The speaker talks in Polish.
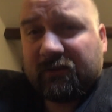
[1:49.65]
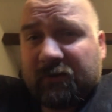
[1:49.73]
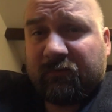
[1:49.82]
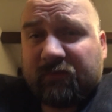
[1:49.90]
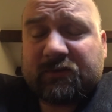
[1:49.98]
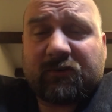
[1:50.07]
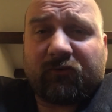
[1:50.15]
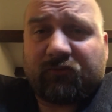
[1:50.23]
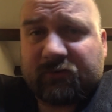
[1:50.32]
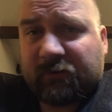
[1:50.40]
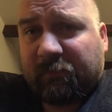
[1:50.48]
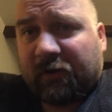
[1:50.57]
to bym
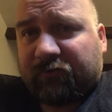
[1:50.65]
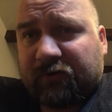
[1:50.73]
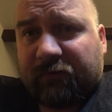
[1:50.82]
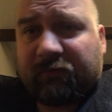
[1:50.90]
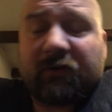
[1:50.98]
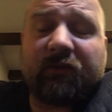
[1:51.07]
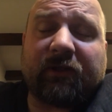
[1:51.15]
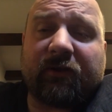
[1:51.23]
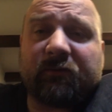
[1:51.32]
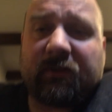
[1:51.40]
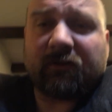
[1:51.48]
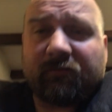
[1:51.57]
wyskoczył zobaczyć, jak
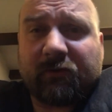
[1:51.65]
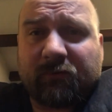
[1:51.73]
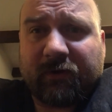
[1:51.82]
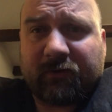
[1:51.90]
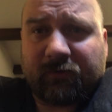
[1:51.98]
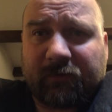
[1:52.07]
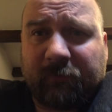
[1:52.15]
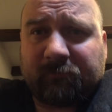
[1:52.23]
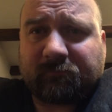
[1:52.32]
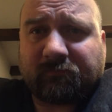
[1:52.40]
wyglądają te nowe hulajnogi.